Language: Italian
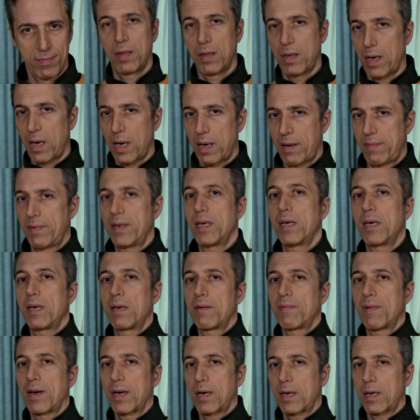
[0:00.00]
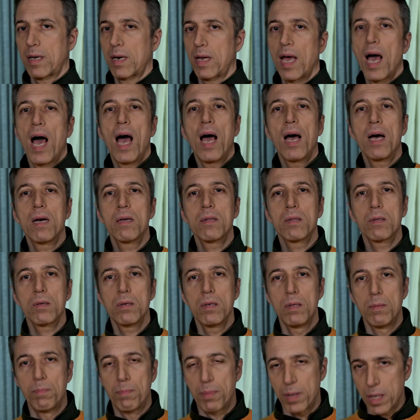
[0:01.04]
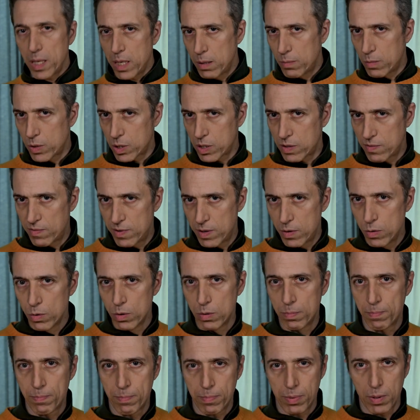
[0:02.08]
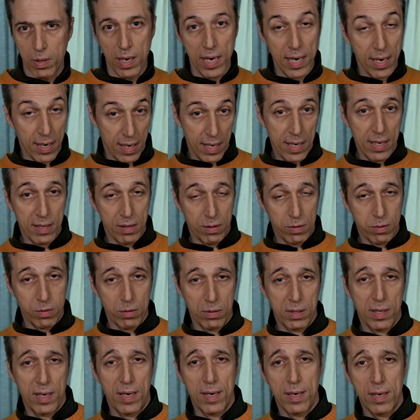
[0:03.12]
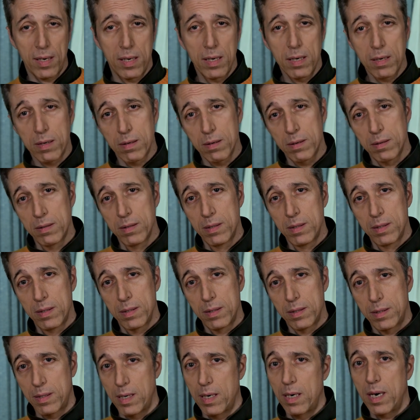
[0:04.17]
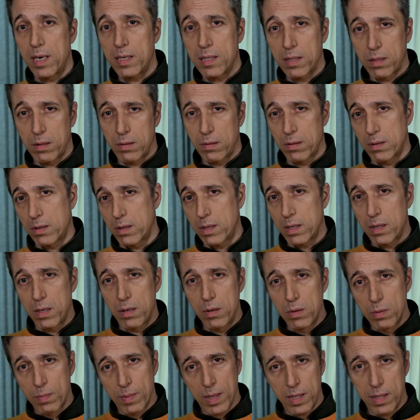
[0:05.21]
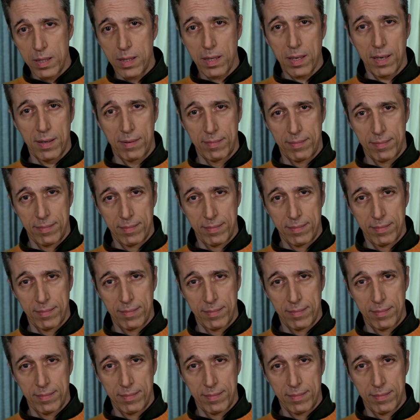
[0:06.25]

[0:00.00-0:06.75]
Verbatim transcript: aveva creato il primo sviluppo elettrotecnico della storia dell'umanità.